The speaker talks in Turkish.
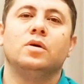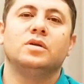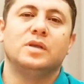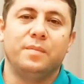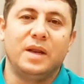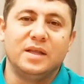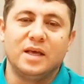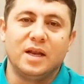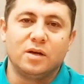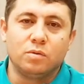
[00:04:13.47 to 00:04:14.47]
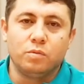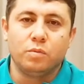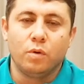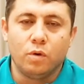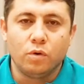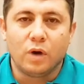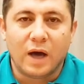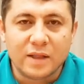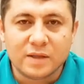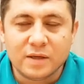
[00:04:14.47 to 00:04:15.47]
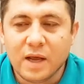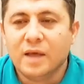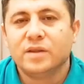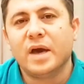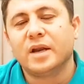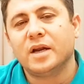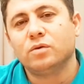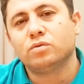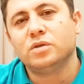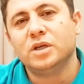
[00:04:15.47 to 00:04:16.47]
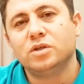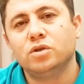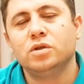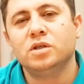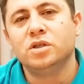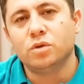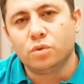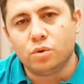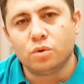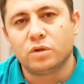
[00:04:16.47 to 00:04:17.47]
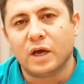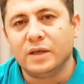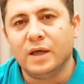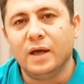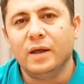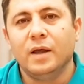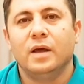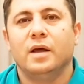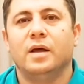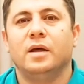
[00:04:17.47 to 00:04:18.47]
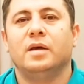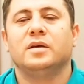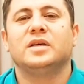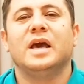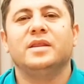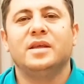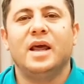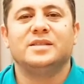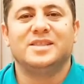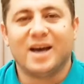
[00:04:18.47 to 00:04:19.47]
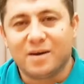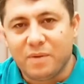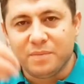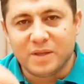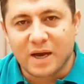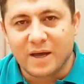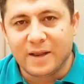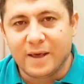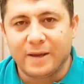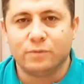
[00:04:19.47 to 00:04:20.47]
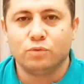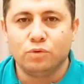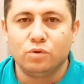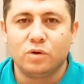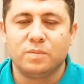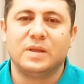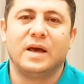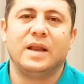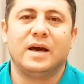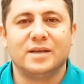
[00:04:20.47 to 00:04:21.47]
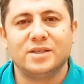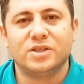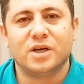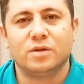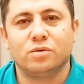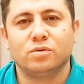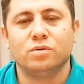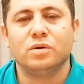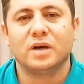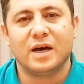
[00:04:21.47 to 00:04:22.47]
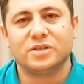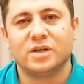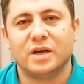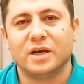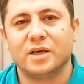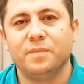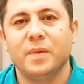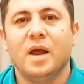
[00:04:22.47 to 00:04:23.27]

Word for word: Sen belediyelerde bu, bu oyu aldın. Tekrar 37. kurultayda e, kendine çakma bir tane yani uyduruk bir tane aday çıkartıyorsun karşına rakip